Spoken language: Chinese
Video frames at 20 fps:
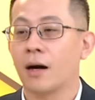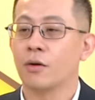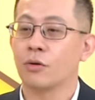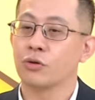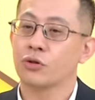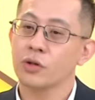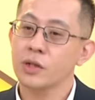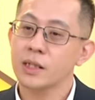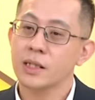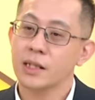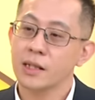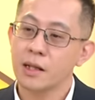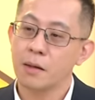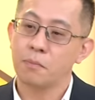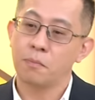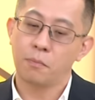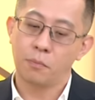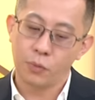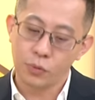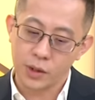我觉得真的
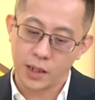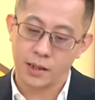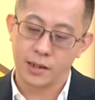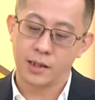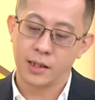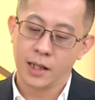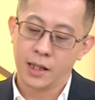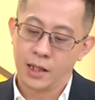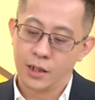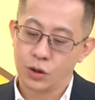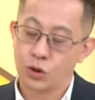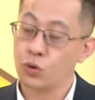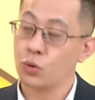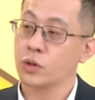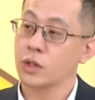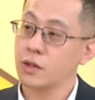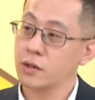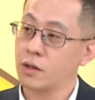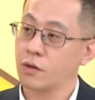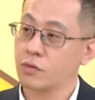不能
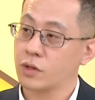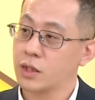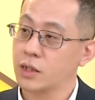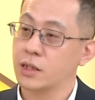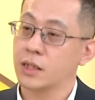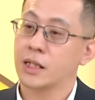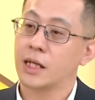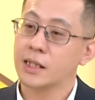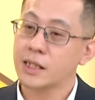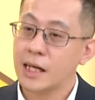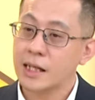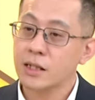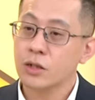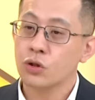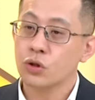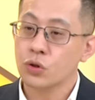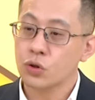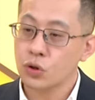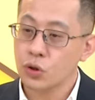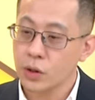做这种事，人家
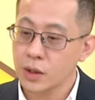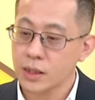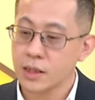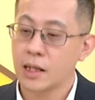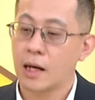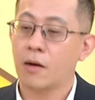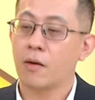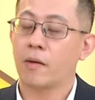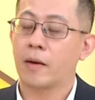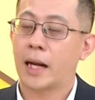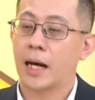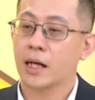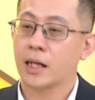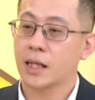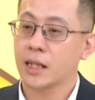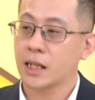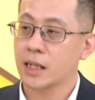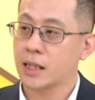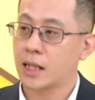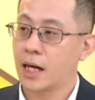确实要来
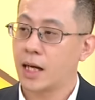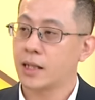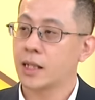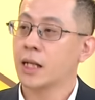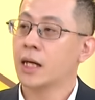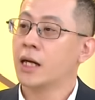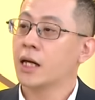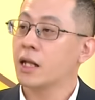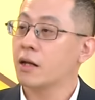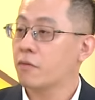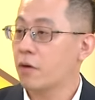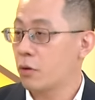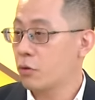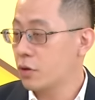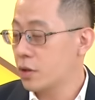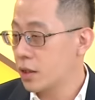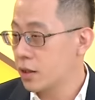跟你谈立法院的